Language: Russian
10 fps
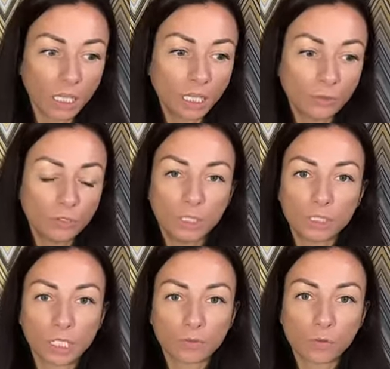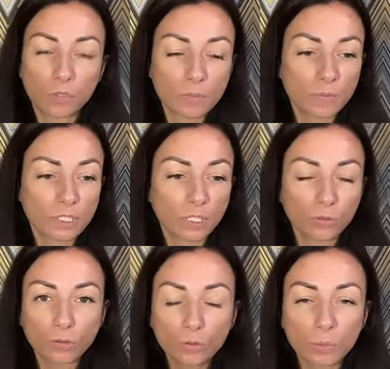да, люди летят в космос, на
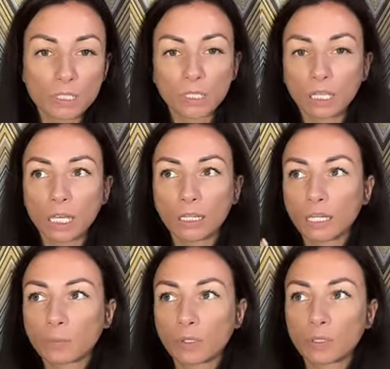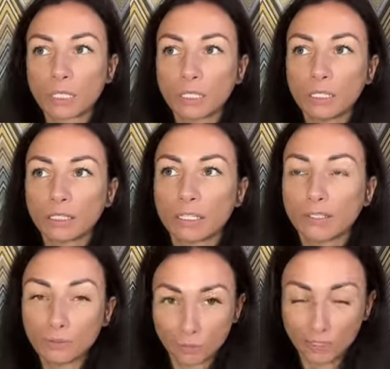Луну, постоянно
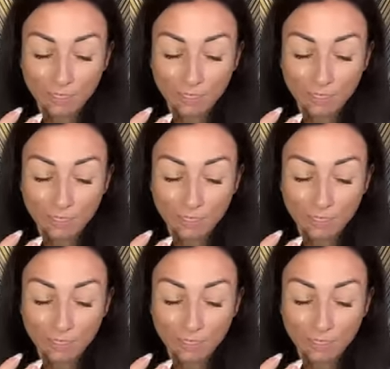какие-то, ну,